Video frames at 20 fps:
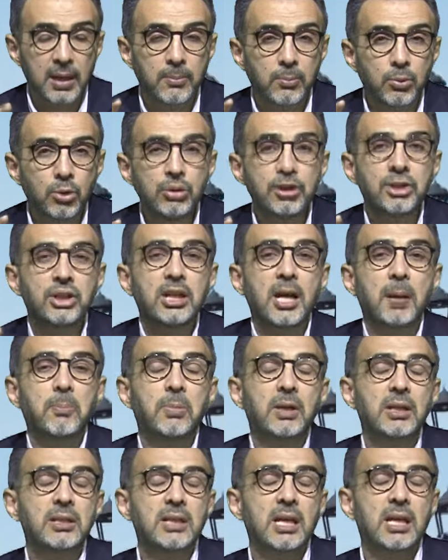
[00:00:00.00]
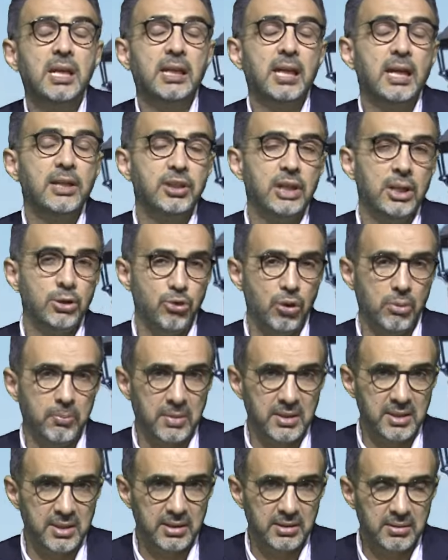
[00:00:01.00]
Bunun için yapmanız gereken şey çok
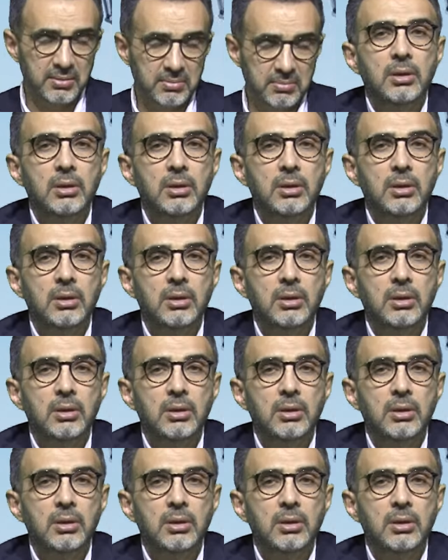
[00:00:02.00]
basit.